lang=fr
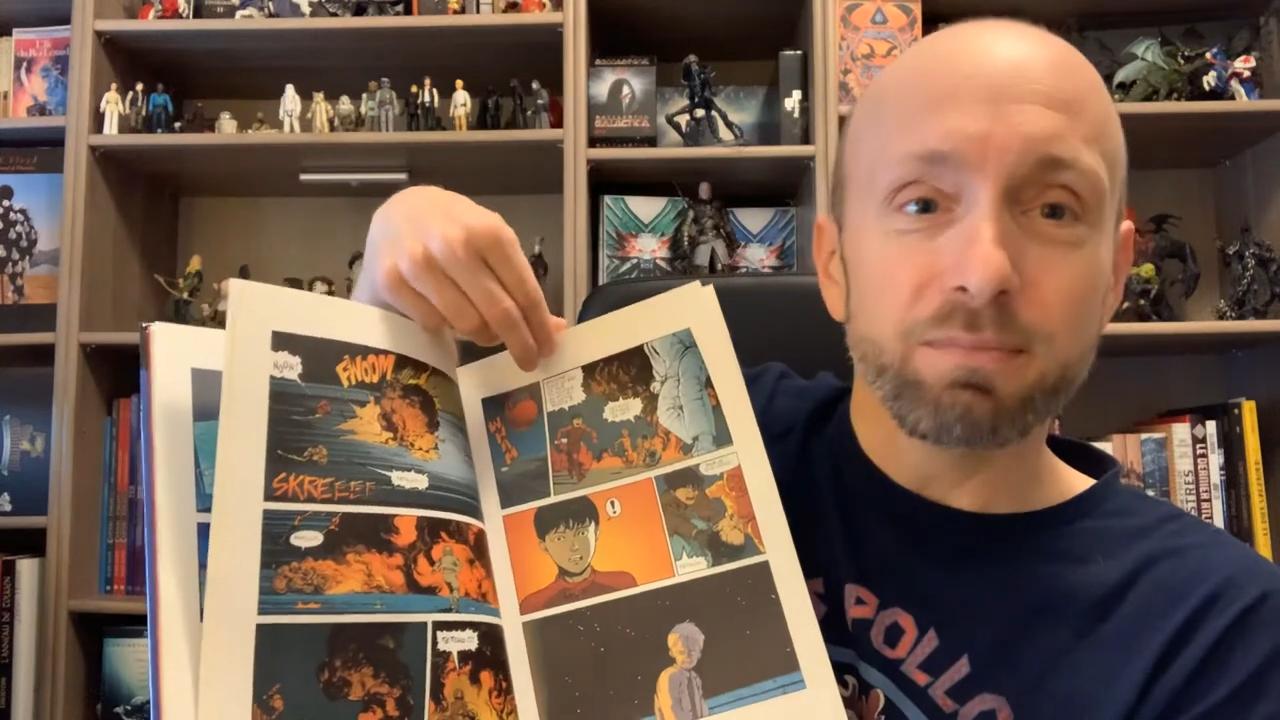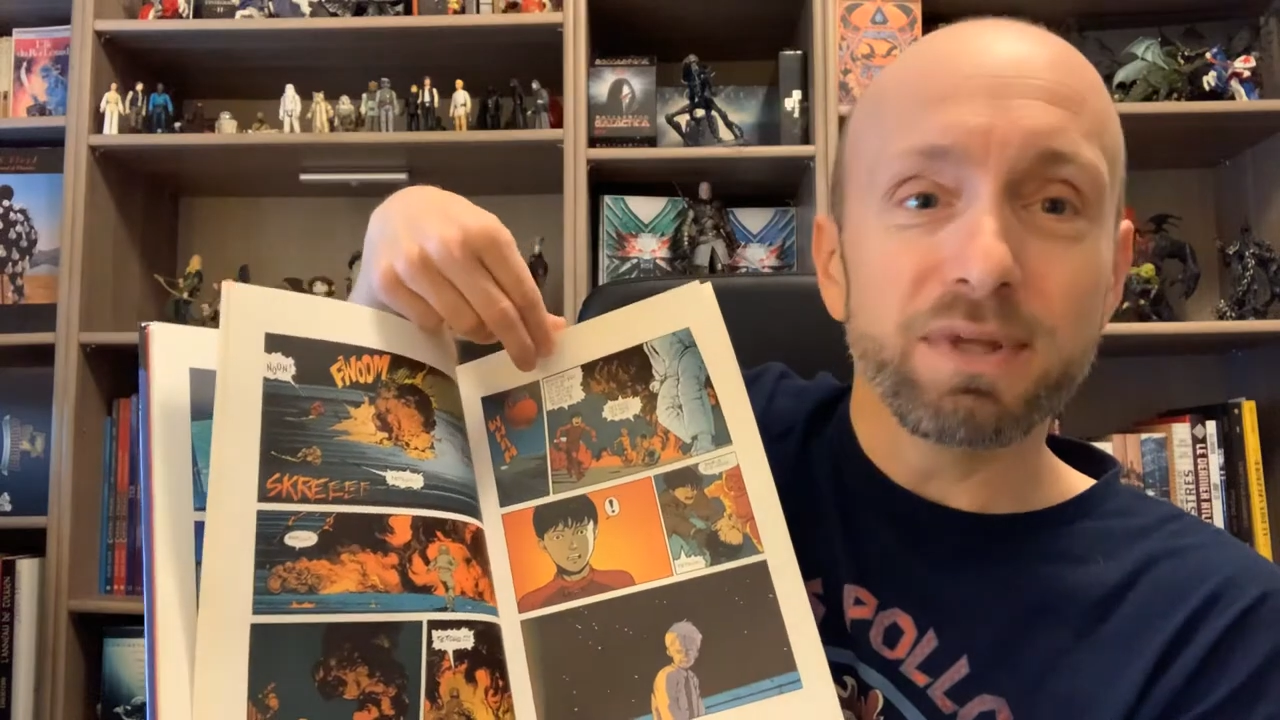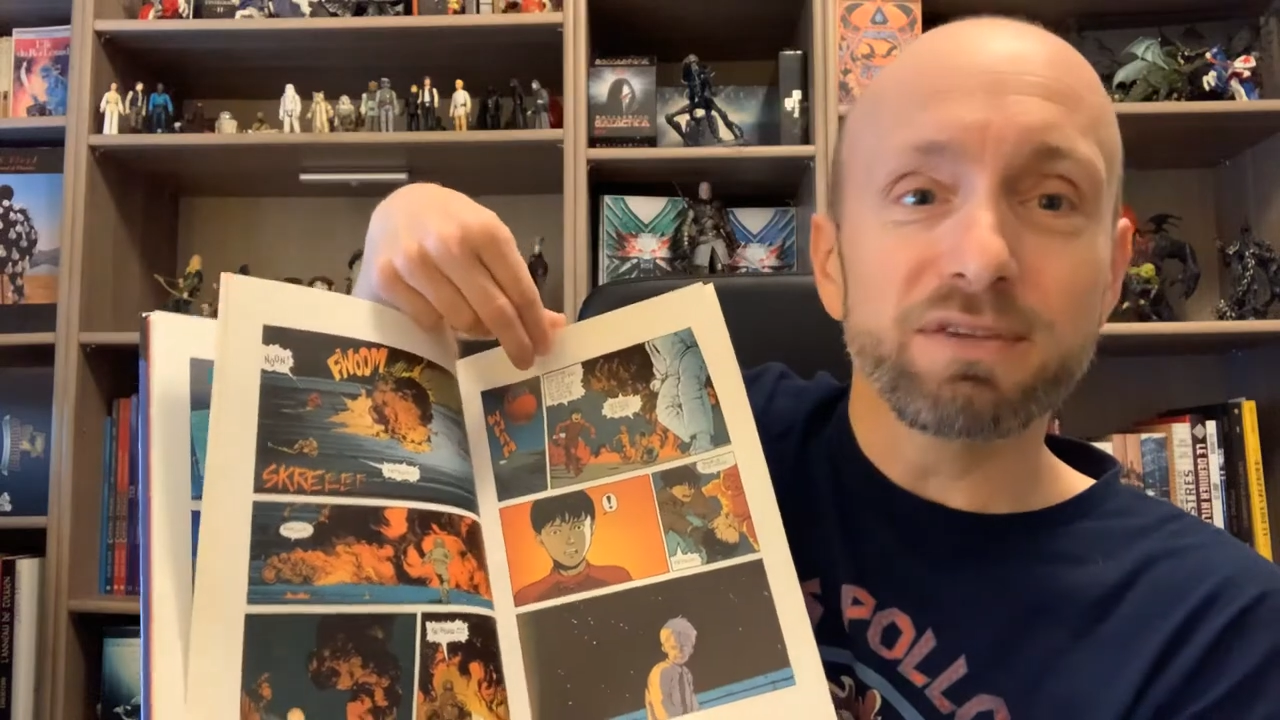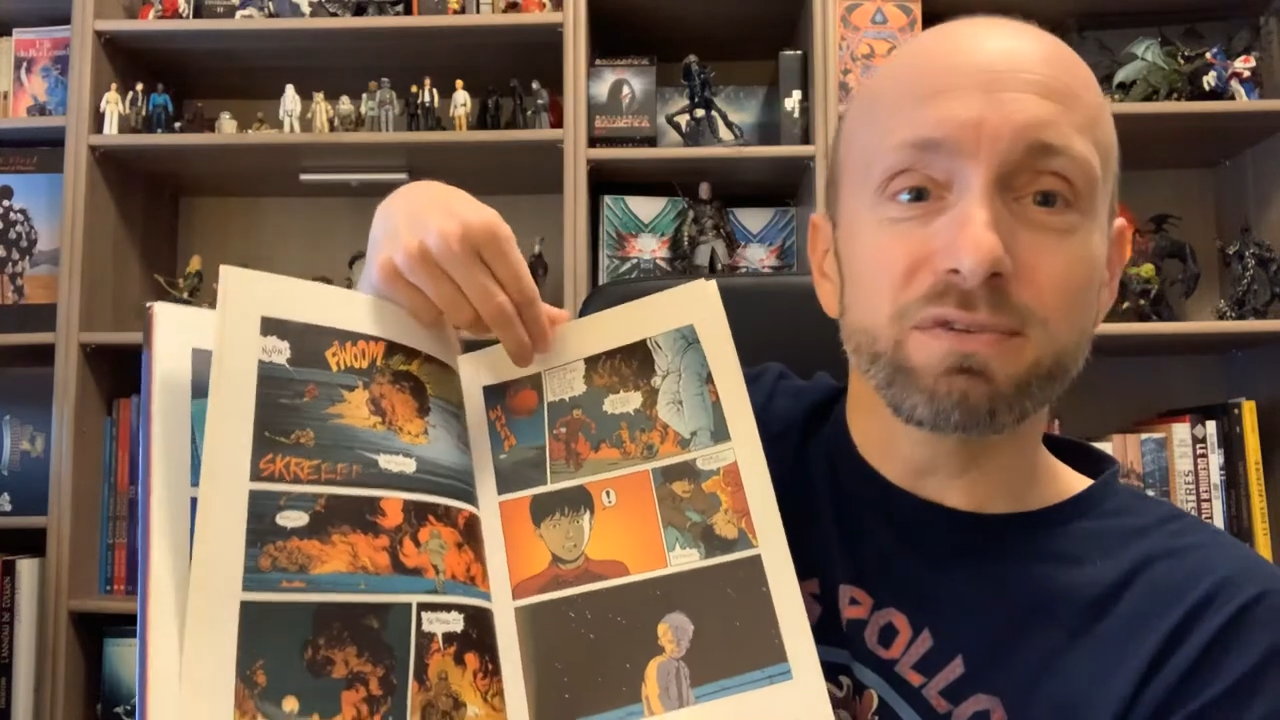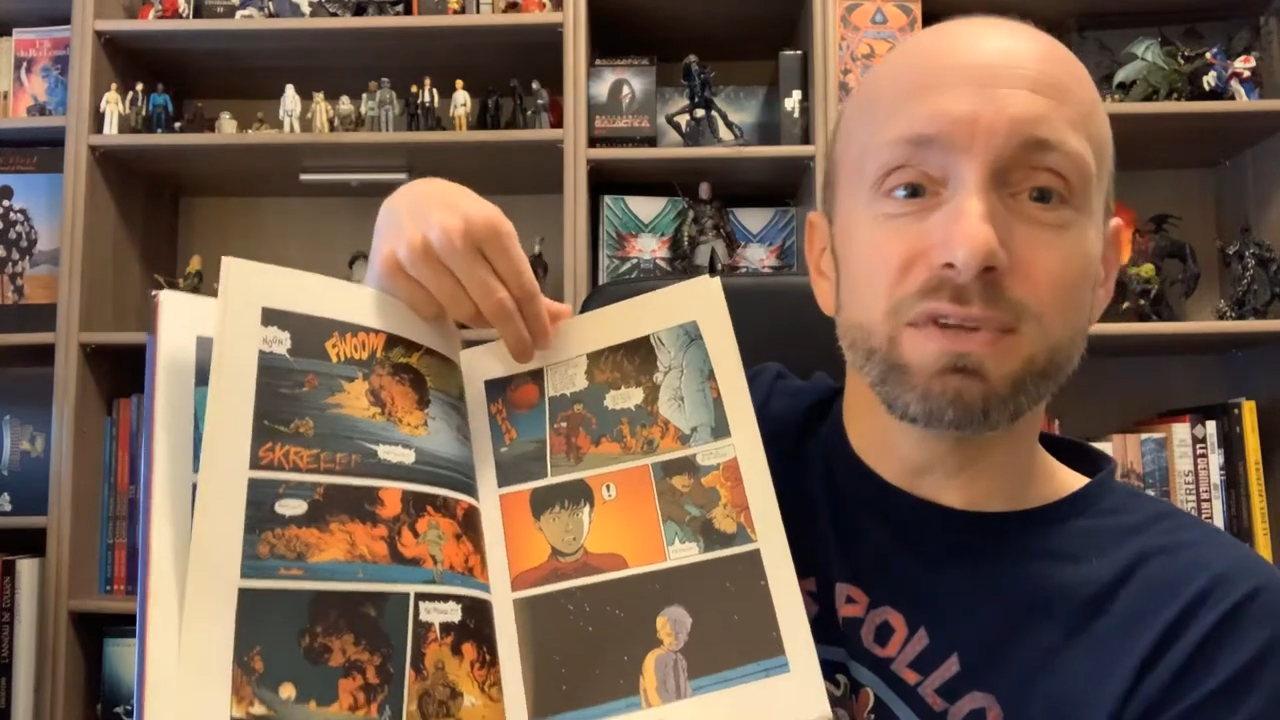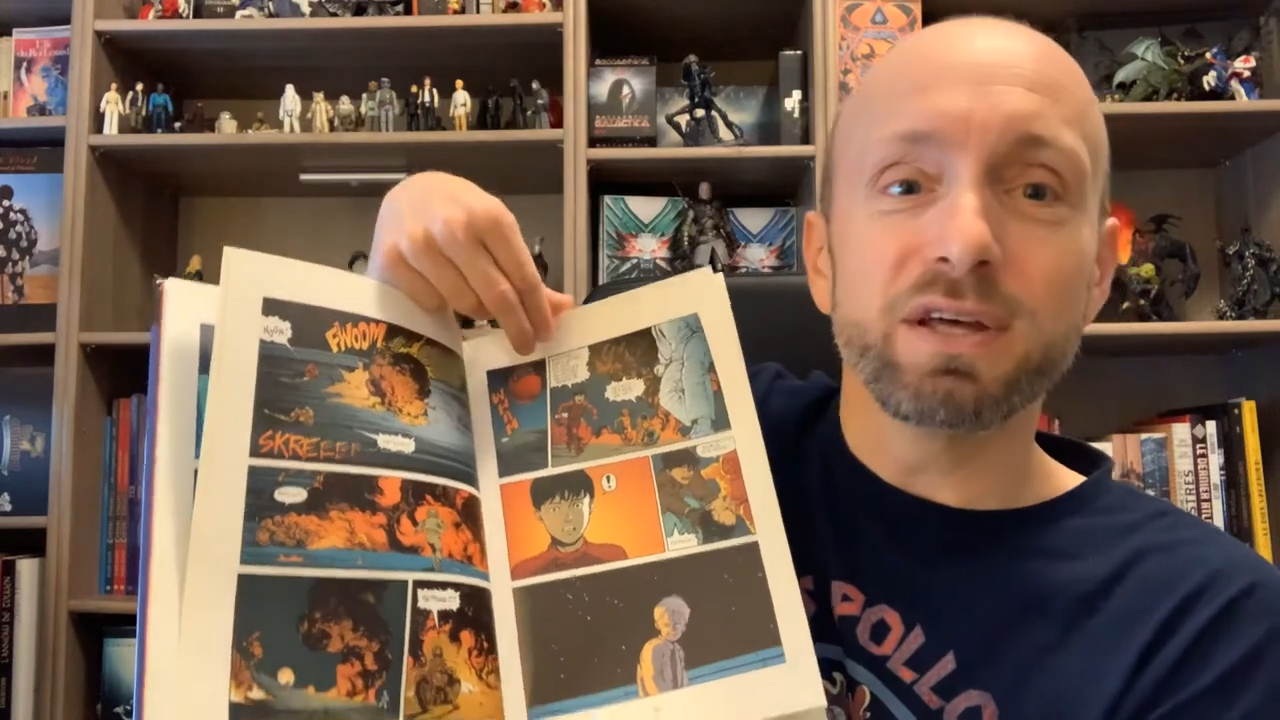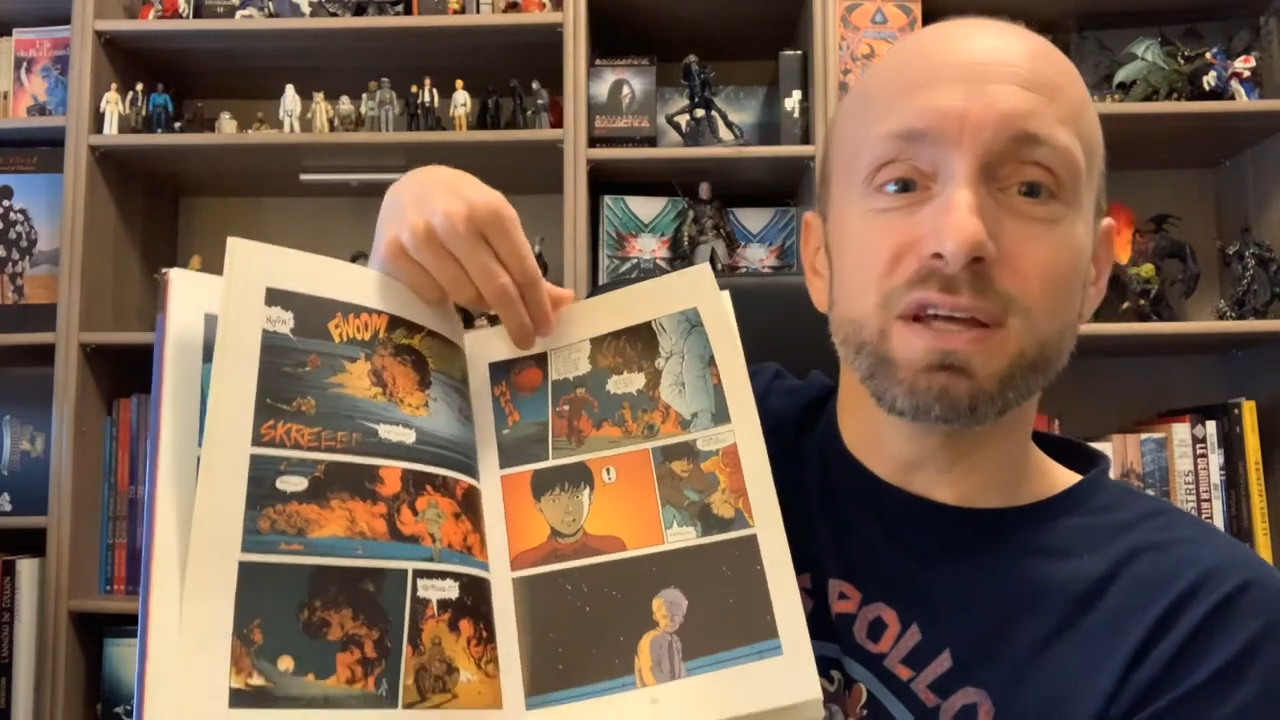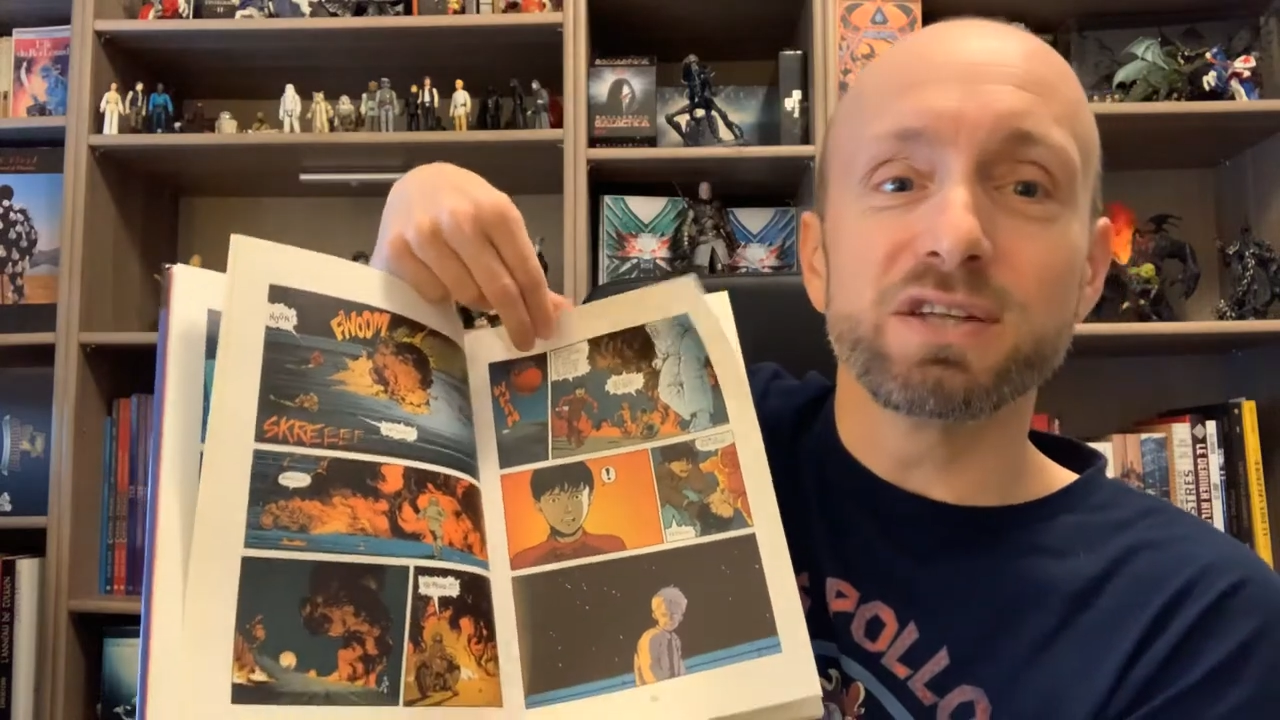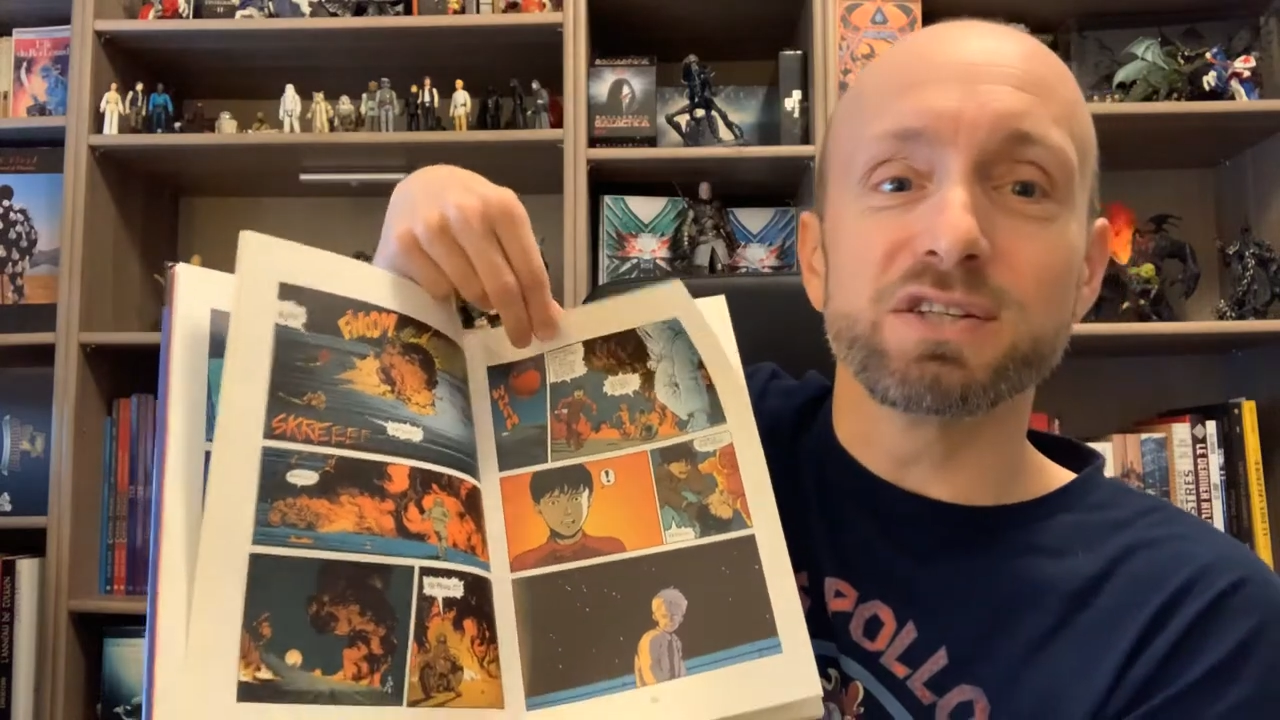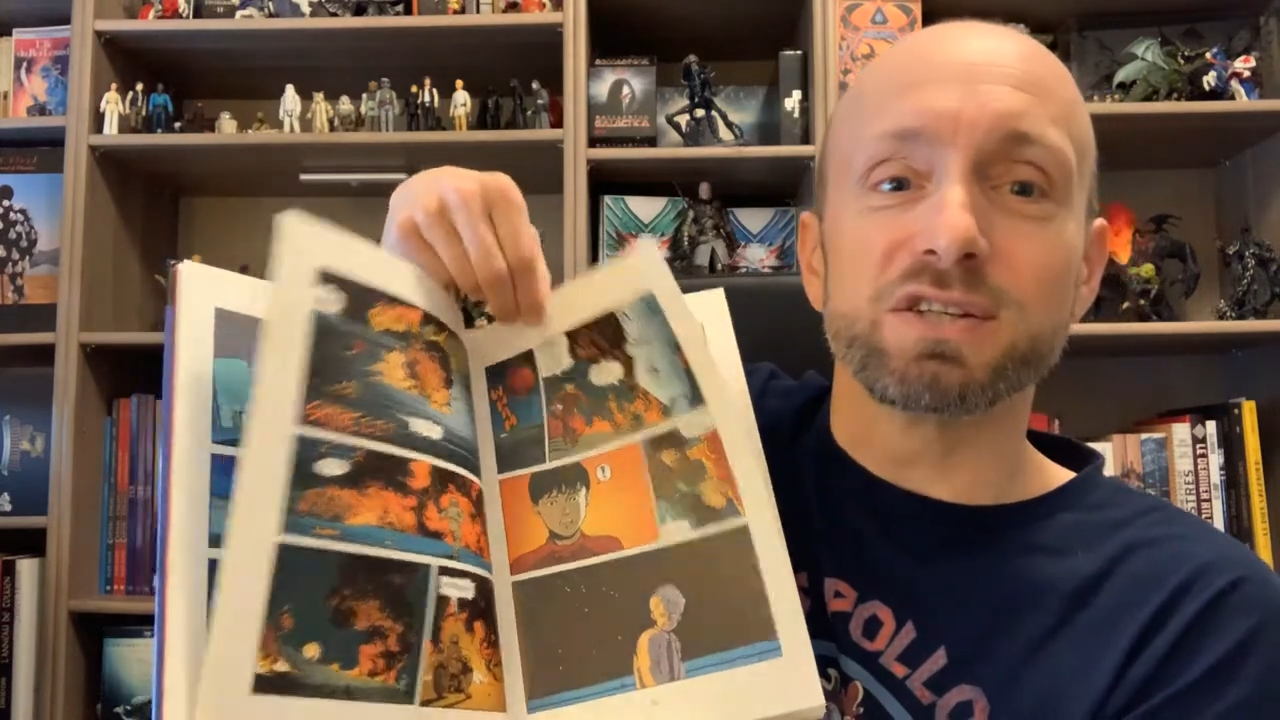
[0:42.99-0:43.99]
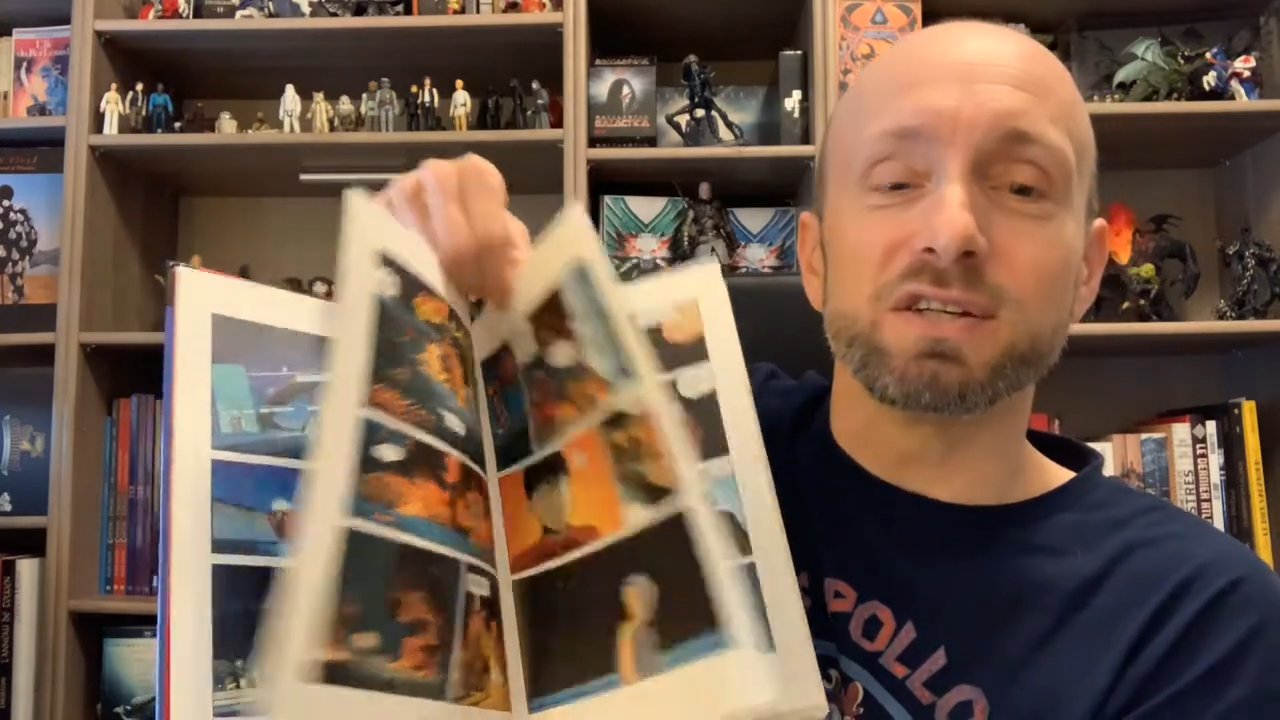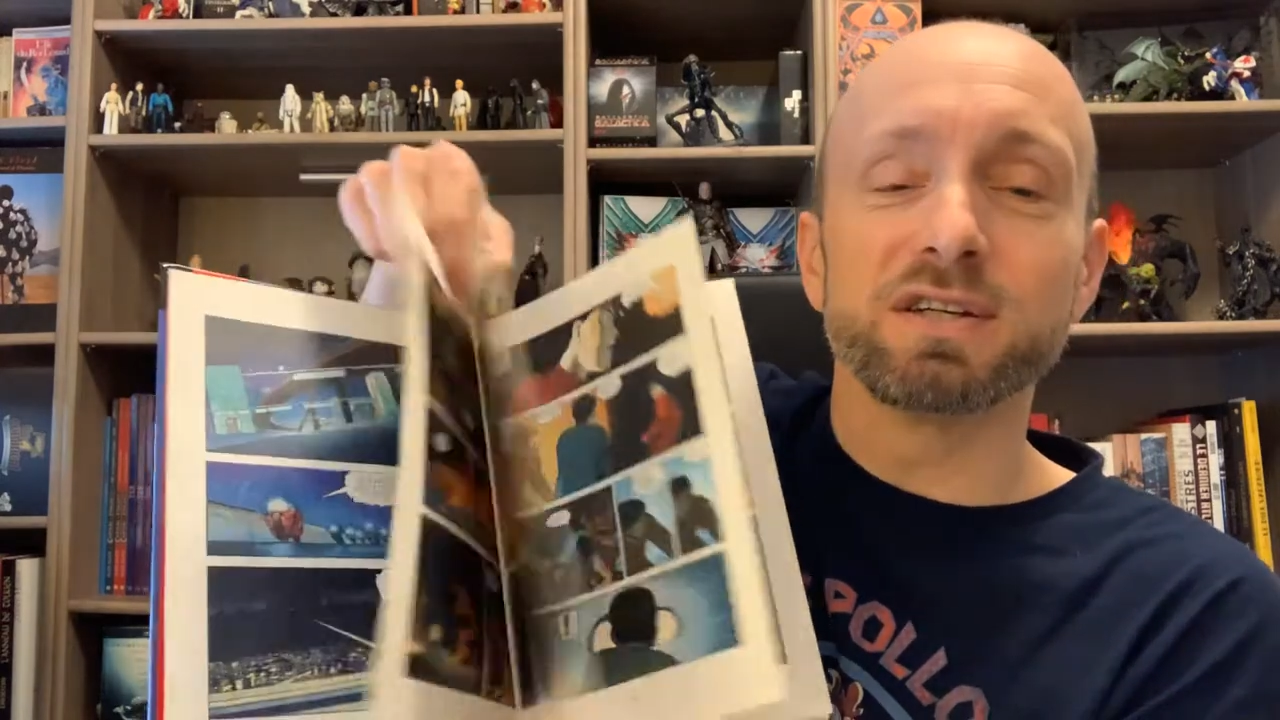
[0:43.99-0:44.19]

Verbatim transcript: personnages,